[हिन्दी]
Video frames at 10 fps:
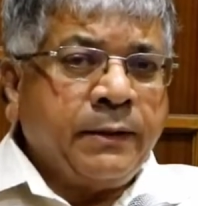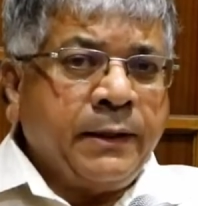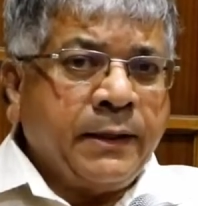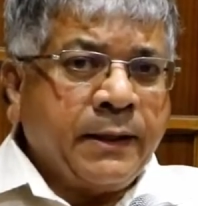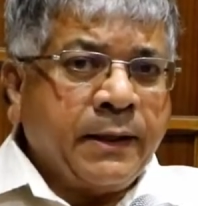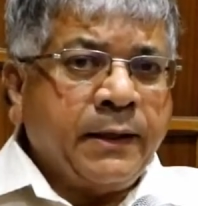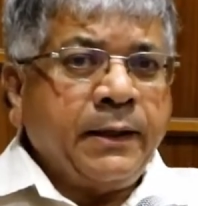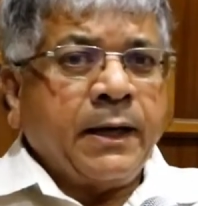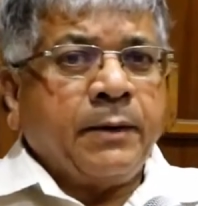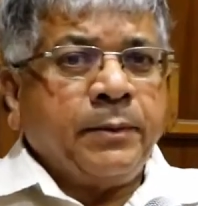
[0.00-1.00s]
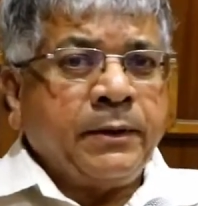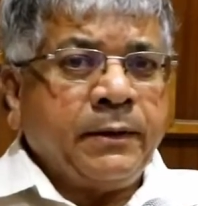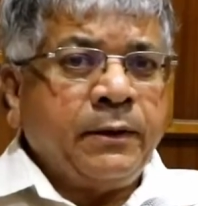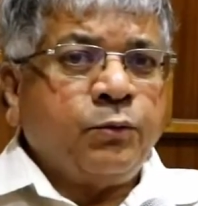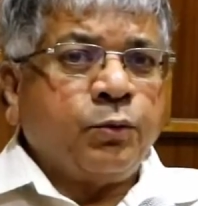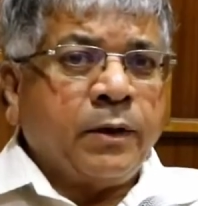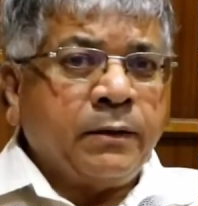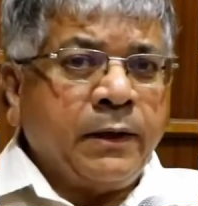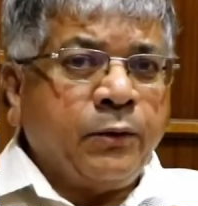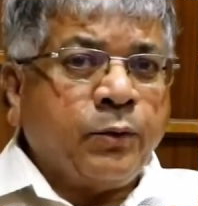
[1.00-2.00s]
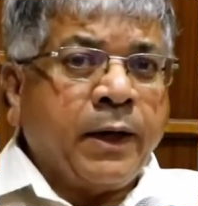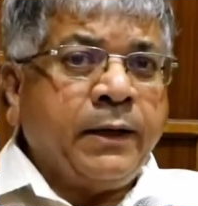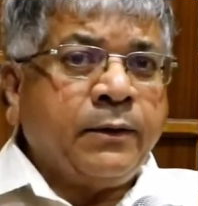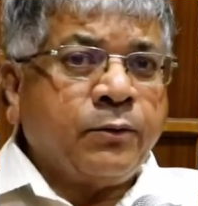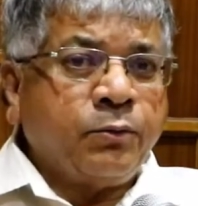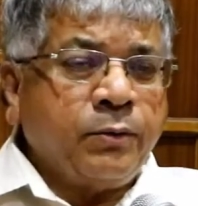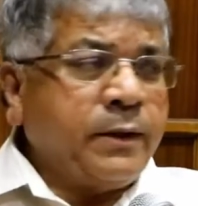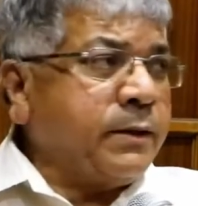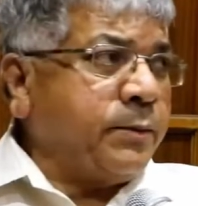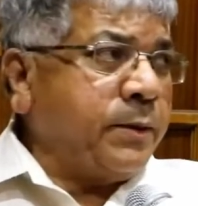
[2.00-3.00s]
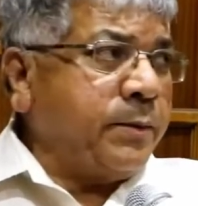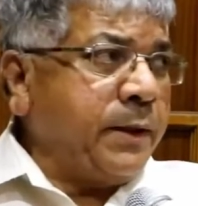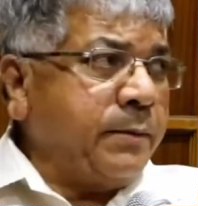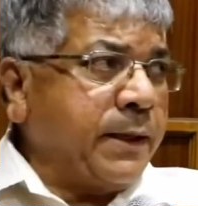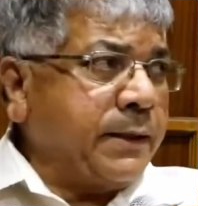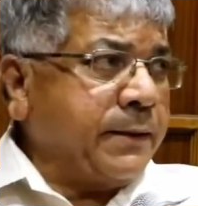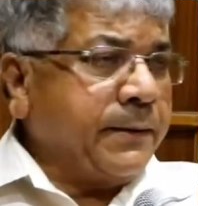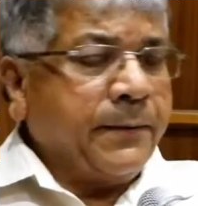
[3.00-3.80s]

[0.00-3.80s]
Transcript: से ये कह रहे हैं कि आप इसकी तुरंत इंक्वायरी करो ये सबसे बड़ी बात है